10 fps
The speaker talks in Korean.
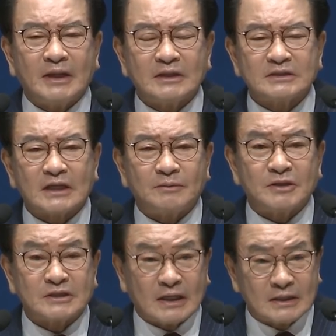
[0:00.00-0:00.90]
맺는
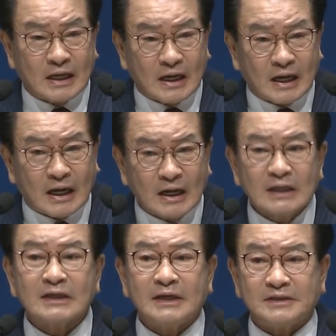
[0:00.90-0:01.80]
삶을 산다.
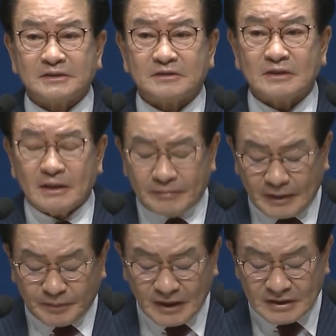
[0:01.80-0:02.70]
그랬어요.
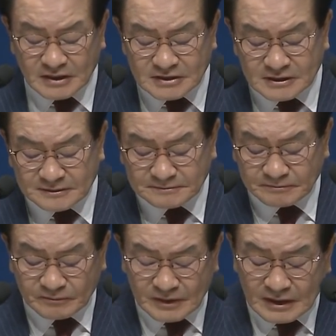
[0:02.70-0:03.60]
백배의 결실을.
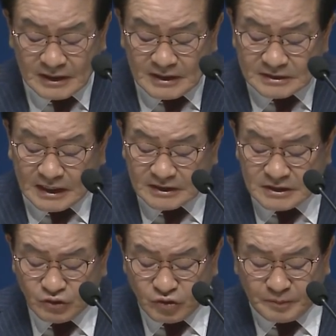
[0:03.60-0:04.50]
자,
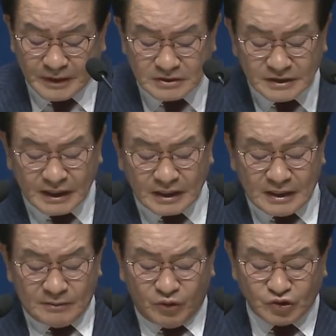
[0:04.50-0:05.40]
천국
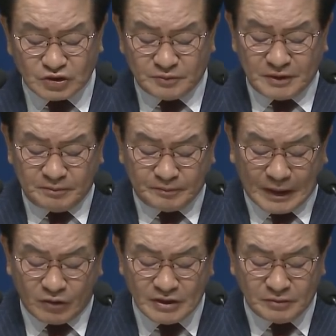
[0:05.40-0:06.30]
백성의 모습이
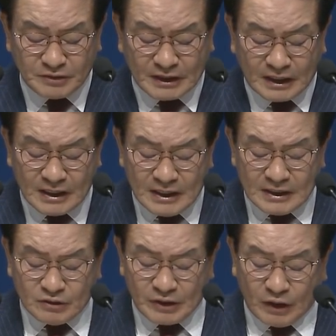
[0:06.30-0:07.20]
바로 이겁니다.
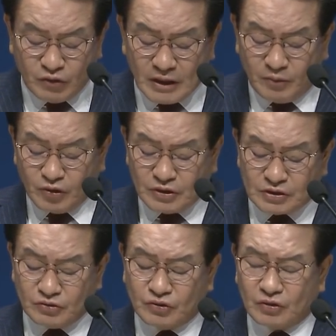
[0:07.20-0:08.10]
예언계 모든
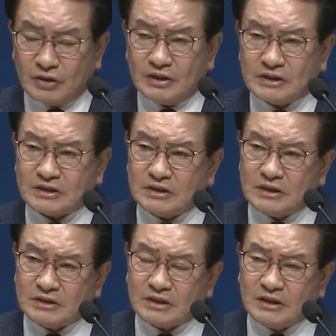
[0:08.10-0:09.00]
성도들
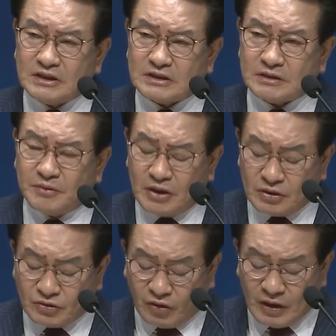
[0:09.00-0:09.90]
20,
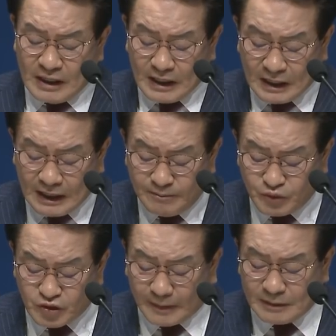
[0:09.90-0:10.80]
2021년도
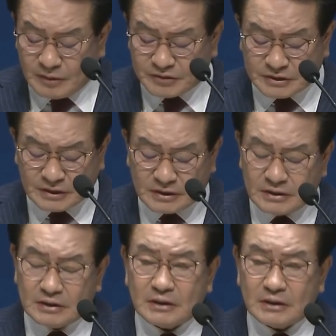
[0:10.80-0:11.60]
한 번도 빠짐없이